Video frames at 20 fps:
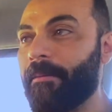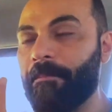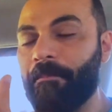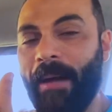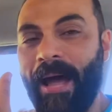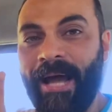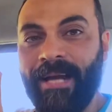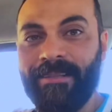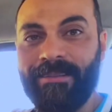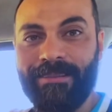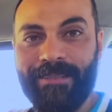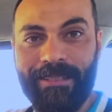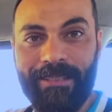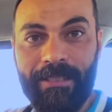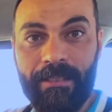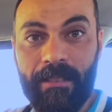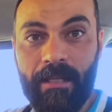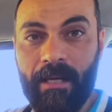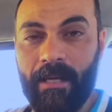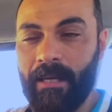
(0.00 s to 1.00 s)
معدي
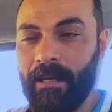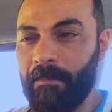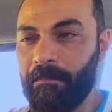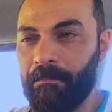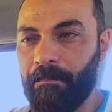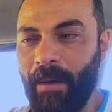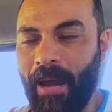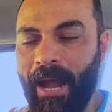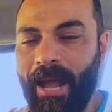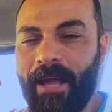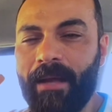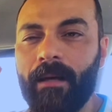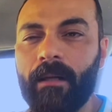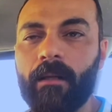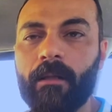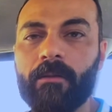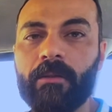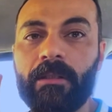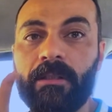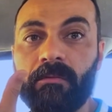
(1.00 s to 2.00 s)
كده بحاجه
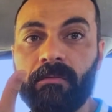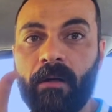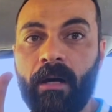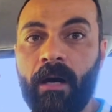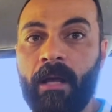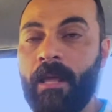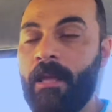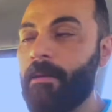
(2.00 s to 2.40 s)
لطيفه